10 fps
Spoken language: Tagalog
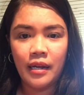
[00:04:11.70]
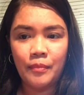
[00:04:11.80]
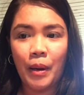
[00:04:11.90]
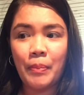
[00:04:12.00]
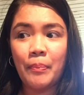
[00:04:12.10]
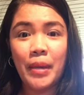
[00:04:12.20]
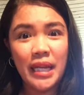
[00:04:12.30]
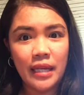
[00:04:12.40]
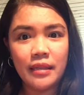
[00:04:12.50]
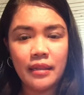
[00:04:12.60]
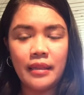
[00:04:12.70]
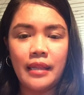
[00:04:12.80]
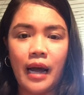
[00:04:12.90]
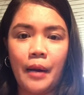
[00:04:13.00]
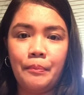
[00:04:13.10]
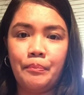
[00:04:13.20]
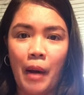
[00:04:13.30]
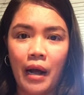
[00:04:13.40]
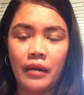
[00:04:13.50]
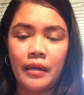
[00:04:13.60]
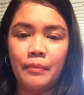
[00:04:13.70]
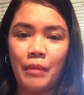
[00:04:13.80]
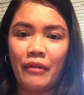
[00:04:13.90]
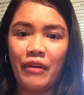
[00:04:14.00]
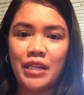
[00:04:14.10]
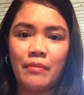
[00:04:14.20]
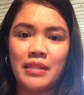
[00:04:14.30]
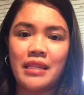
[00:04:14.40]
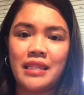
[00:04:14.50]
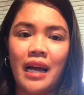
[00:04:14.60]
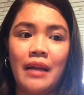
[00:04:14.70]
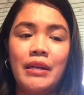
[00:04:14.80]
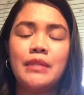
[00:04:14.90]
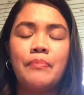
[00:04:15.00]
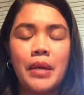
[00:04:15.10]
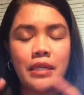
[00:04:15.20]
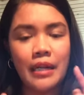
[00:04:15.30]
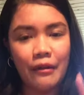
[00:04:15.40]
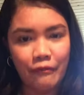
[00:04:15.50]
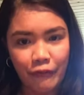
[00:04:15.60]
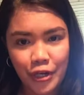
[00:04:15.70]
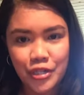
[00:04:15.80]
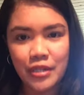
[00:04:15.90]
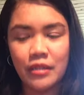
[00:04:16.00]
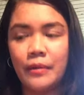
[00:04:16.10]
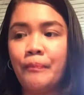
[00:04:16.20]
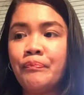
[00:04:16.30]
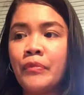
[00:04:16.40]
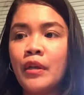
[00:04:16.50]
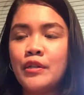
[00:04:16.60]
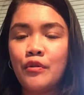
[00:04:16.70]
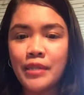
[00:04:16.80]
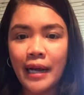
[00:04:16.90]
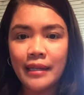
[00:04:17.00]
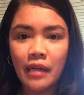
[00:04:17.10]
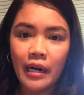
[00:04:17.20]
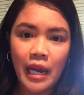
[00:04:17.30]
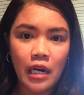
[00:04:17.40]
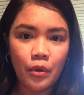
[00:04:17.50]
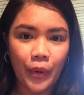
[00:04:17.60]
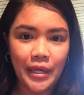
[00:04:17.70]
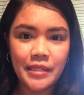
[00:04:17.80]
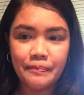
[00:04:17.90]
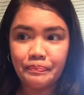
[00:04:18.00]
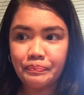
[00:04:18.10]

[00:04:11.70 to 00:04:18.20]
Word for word: mapipilit na mag, mag face mask at saka, especially face shield. So, sa Qatar Airways,